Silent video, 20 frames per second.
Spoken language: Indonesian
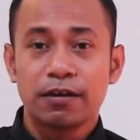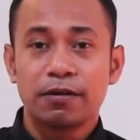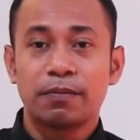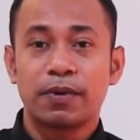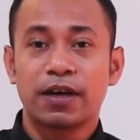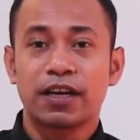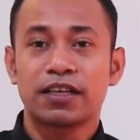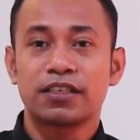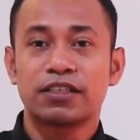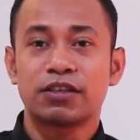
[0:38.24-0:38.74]

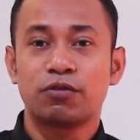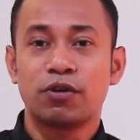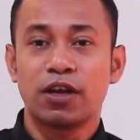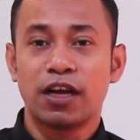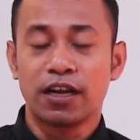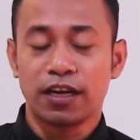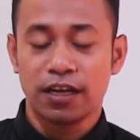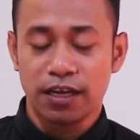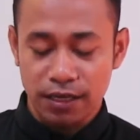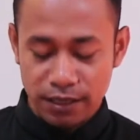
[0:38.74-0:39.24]
Para
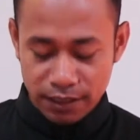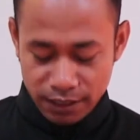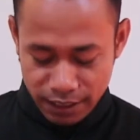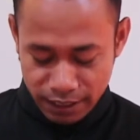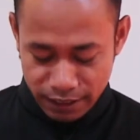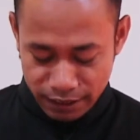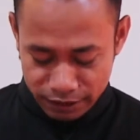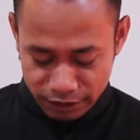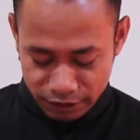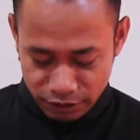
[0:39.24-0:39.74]
saudara
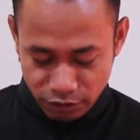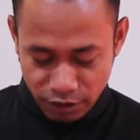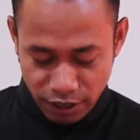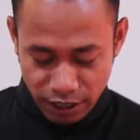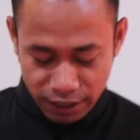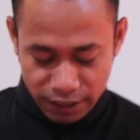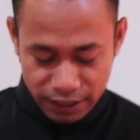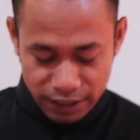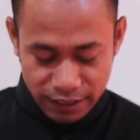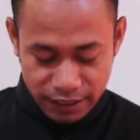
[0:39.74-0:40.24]
dan
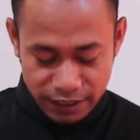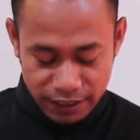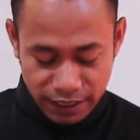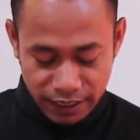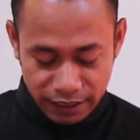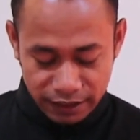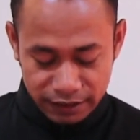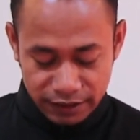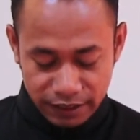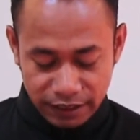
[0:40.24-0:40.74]
saudari
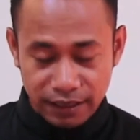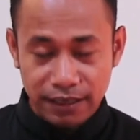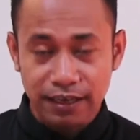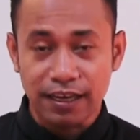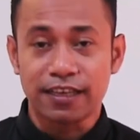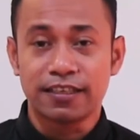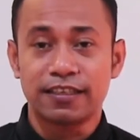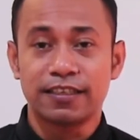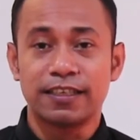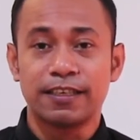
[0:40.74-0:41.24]
yang
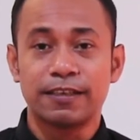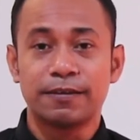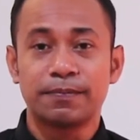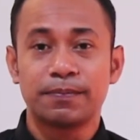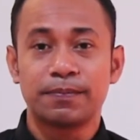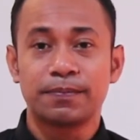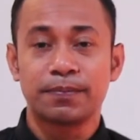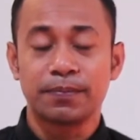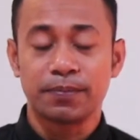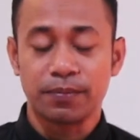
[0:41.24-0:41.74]
terkasih,
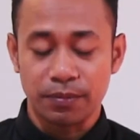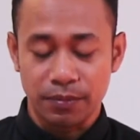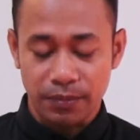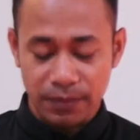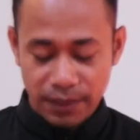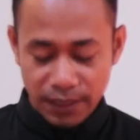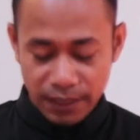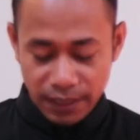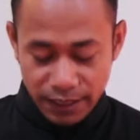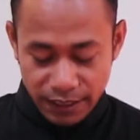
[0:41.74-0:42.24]

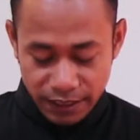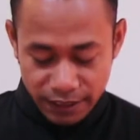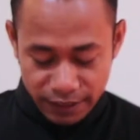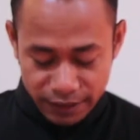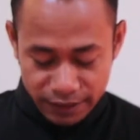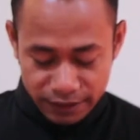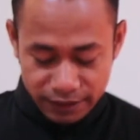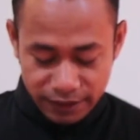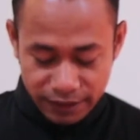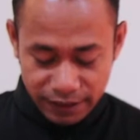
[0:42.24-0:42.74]

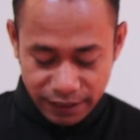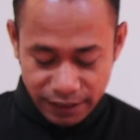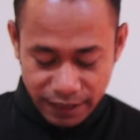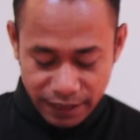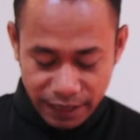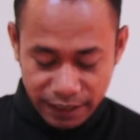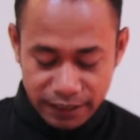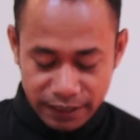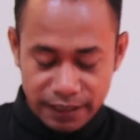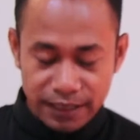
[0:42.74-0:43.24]
Injil
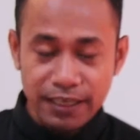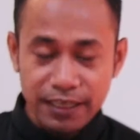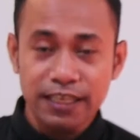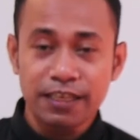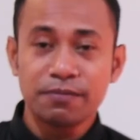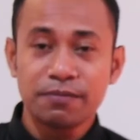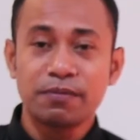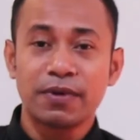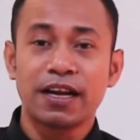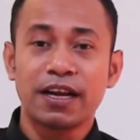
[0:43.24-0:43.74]
hari
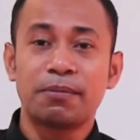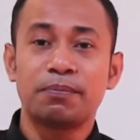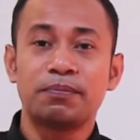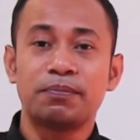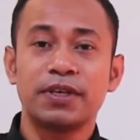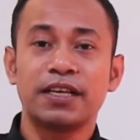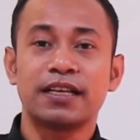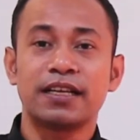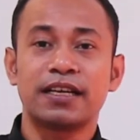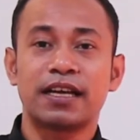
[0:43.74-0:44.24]
ini
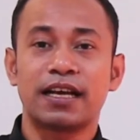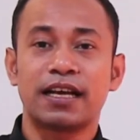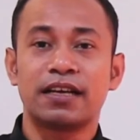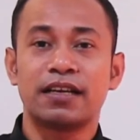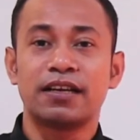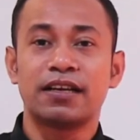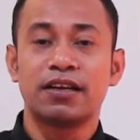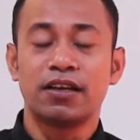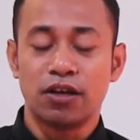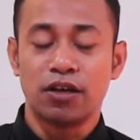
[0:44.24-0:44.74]

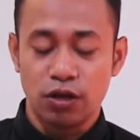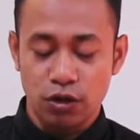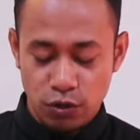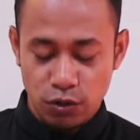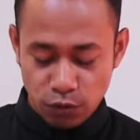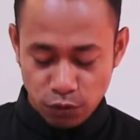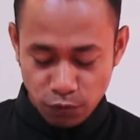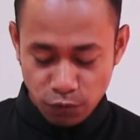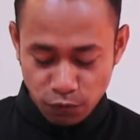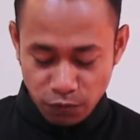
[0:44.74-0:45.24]
menampilkan
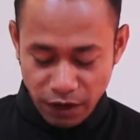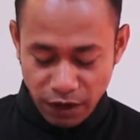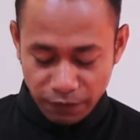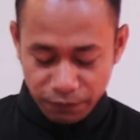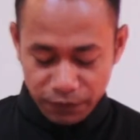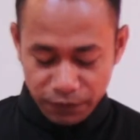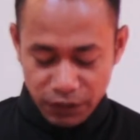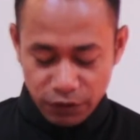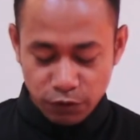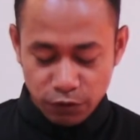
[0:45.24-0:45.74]
dua
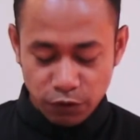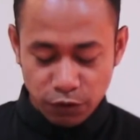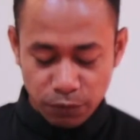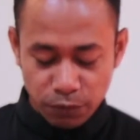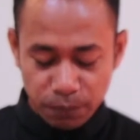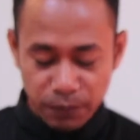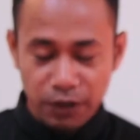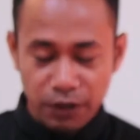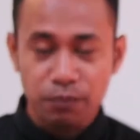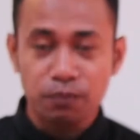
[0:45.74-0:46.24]

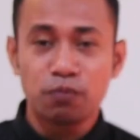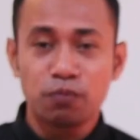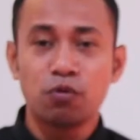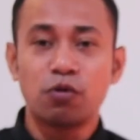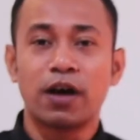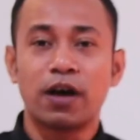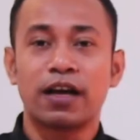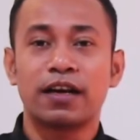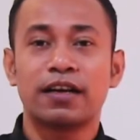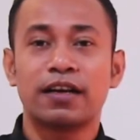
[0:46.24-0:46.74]
figur
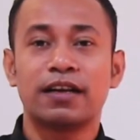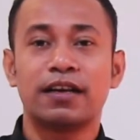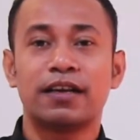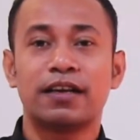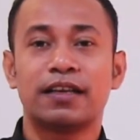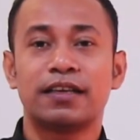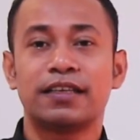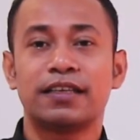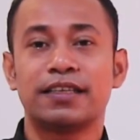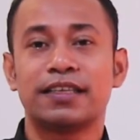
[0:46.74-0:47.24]
perempuan
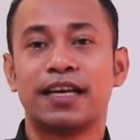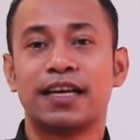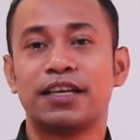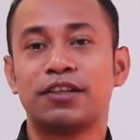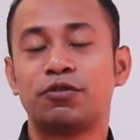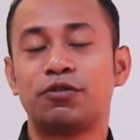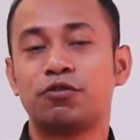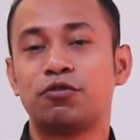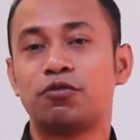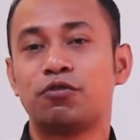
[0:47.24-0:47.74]

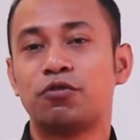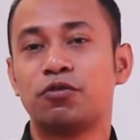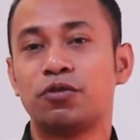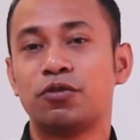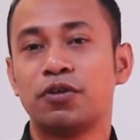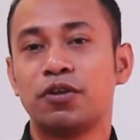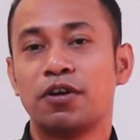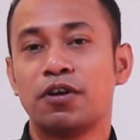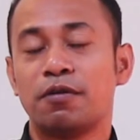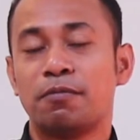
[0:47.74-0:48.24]
yaitu
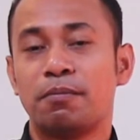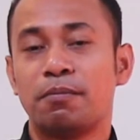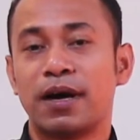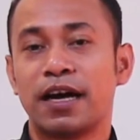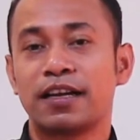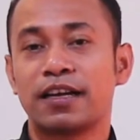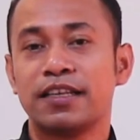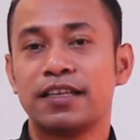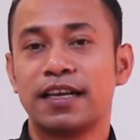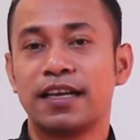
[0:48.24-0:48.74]

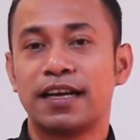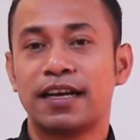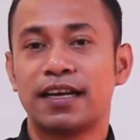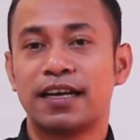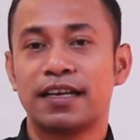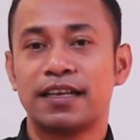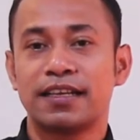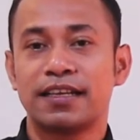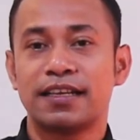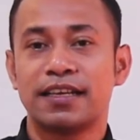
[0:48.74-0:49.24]

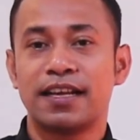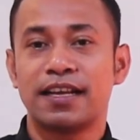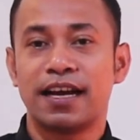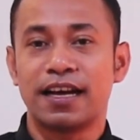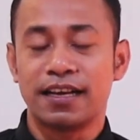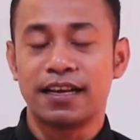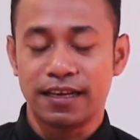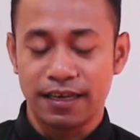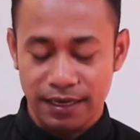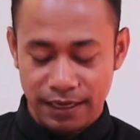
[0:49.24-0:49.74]
Maria
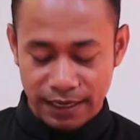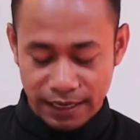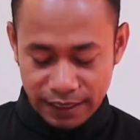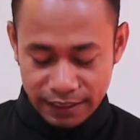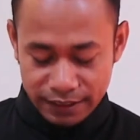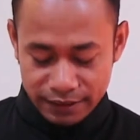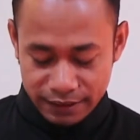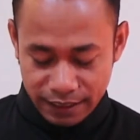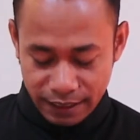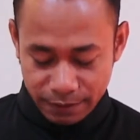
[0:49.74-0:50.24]
dan
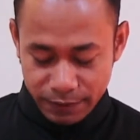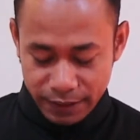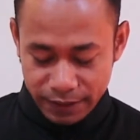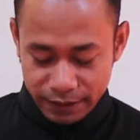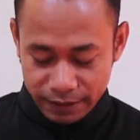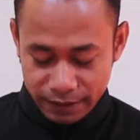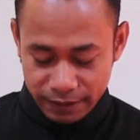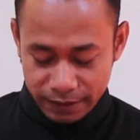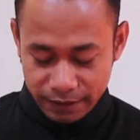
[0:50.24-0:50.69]
Elizabeth.